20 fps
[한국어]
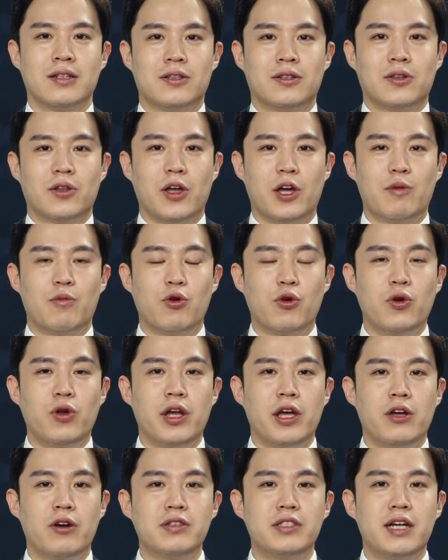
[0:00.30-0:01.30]
네,
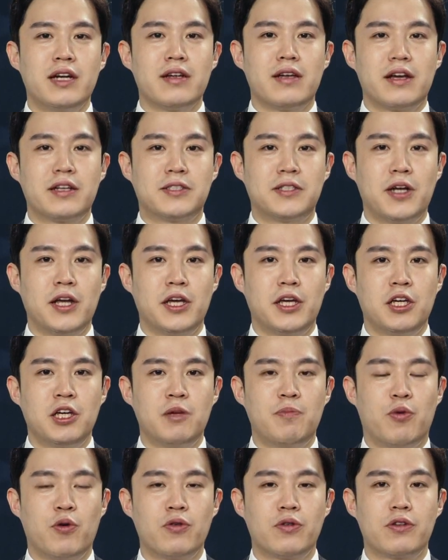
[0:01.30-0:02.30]
목요일에 현장 엑스레이
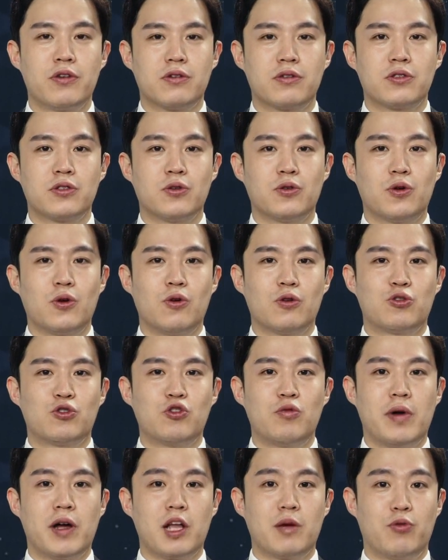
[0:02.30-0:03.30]
본격적으로
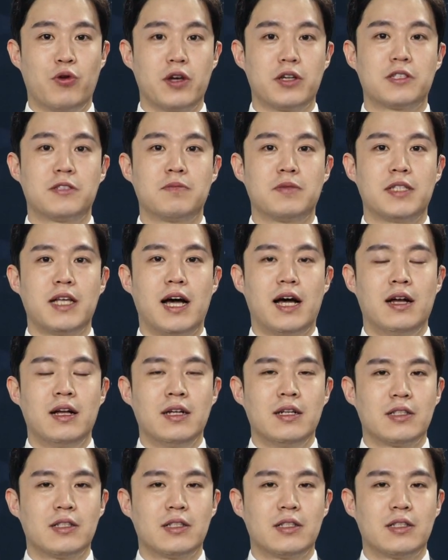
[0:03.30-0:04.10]
출발해 보겠습니다.